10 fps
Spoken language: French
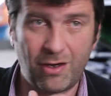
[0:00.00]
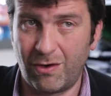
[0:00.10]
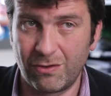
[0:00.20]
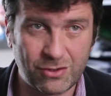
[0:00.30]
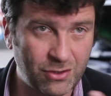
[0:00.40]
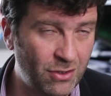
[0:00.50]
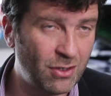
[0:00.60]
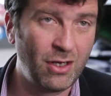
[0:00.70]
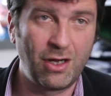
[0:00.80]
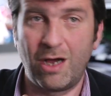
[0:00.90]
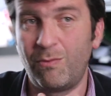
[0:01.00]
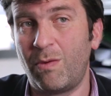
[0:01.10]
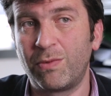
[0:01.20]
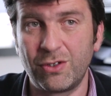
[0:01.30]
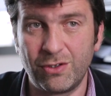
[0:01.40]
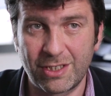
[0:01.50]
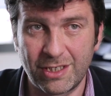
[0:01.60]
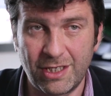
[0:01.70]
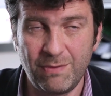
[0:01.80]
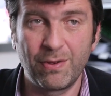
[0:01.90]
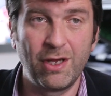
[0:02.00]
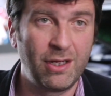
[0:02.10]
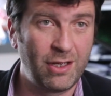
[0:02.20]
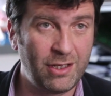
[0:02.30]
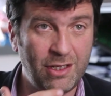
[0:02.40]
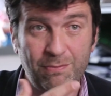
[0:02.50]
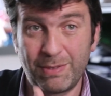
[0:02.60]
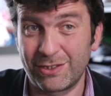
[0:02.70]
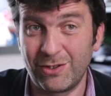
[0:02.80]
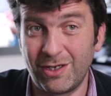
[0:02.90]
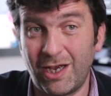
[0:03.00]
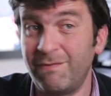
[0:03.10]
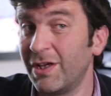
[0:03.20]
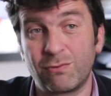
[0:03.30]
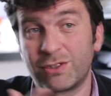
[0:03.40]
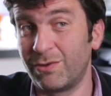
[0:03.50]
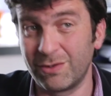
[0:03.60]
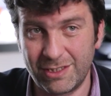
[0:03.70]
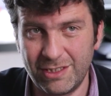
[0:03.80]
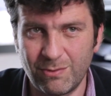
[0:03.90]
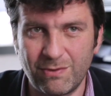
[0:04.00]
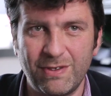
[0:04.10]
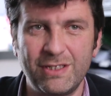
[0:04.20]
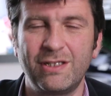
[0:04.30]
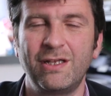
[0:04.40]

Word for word: entre un membre de notre équipe et une personne avec ou sans autisme, en fait.